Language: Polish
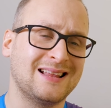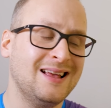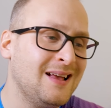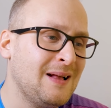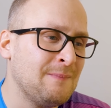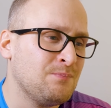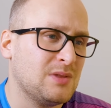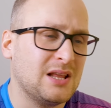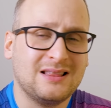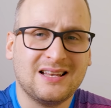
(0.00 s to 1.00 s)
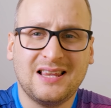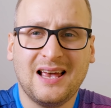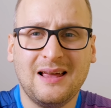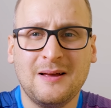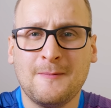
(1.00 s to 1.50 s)
te, te
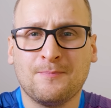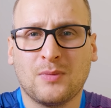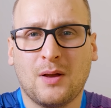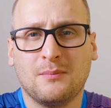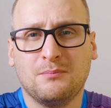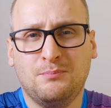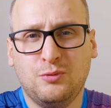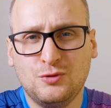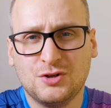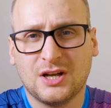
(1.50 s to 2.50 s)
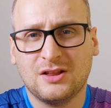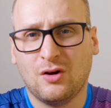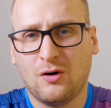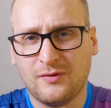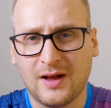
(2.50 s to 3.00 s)
takie
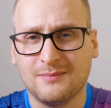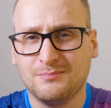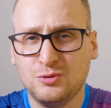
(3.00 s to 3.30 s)
budżetowe.